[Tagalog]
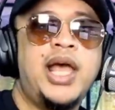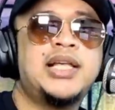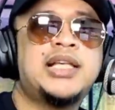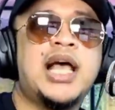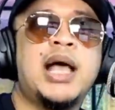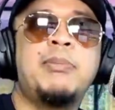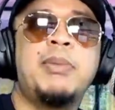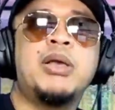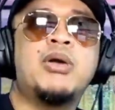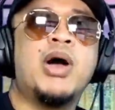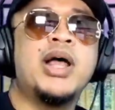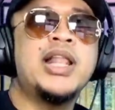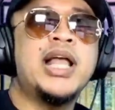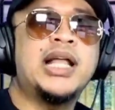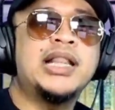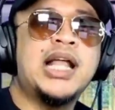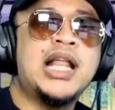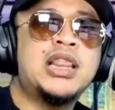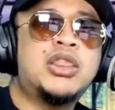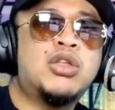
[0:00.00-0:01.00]
Eh sabi ko,
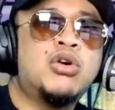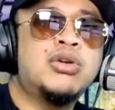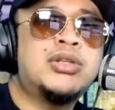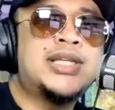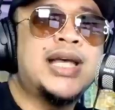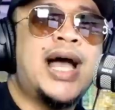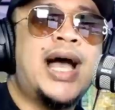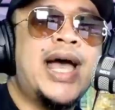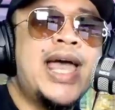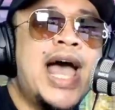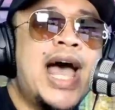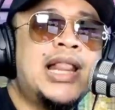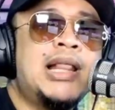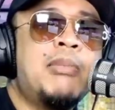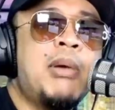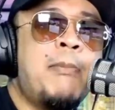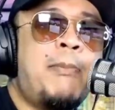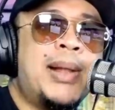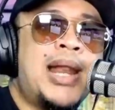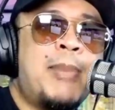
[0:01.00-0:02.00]
anak ng toad ka, kaya naman